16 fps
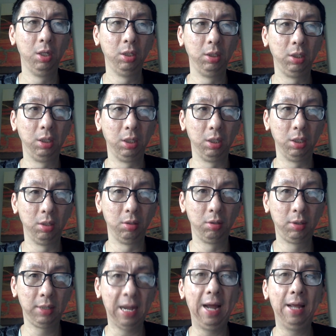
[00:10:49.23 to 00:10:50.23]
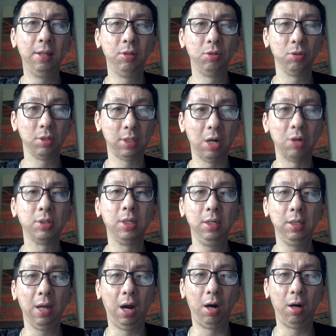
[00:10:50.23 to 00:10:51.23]
你看就小心
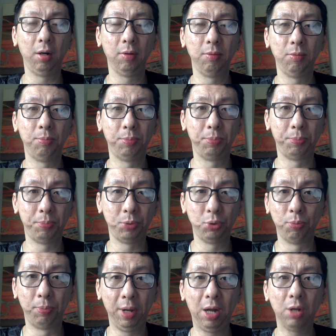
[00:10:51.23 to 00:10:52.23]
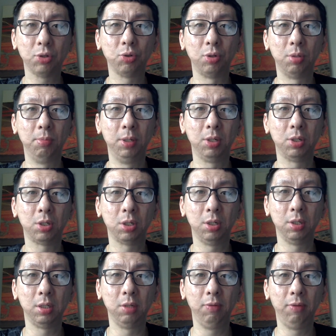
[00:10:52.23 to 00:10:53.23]
一点儿，就不要做什么
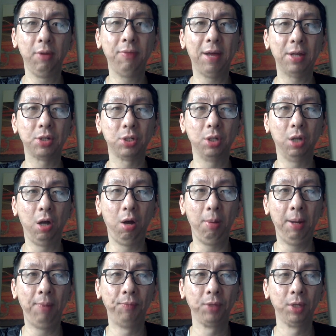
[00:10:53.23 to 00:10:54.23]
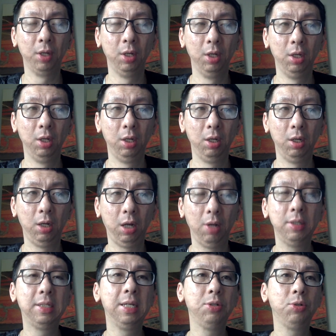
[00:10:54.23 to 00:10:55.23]
涉及违法的事情，好吧？呃，好
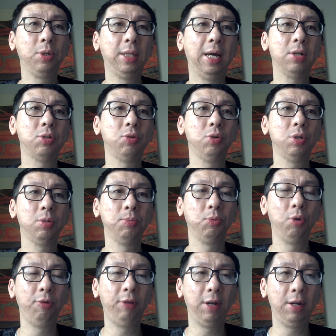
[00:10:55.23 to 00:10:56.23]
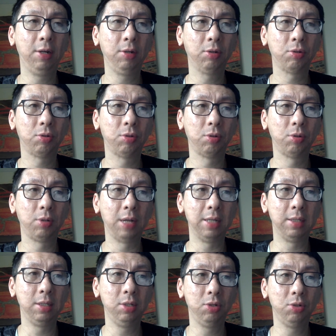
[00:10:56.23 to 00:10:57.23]
的，今天就给大家说这么多，非常感
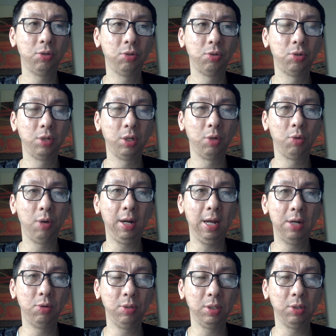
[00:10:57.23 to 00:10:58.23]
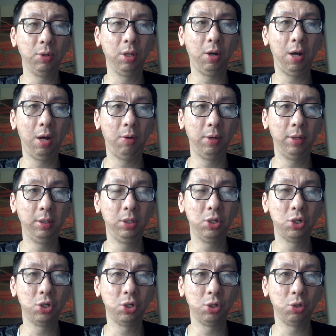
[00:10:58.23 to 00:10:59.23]
谢您这个观看。如果喜欢的话，欢迎您
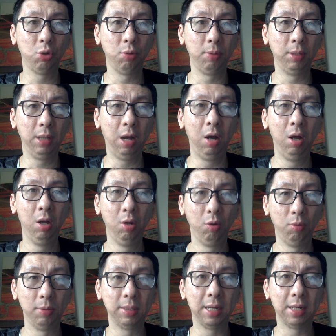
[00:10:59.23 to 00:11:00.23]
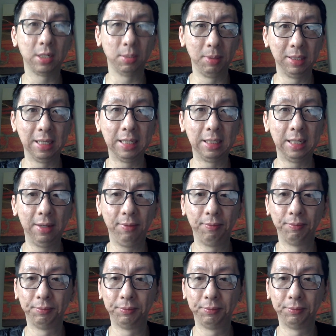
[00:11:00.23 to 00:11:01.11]
支持订阅频道。我们下个视频再见。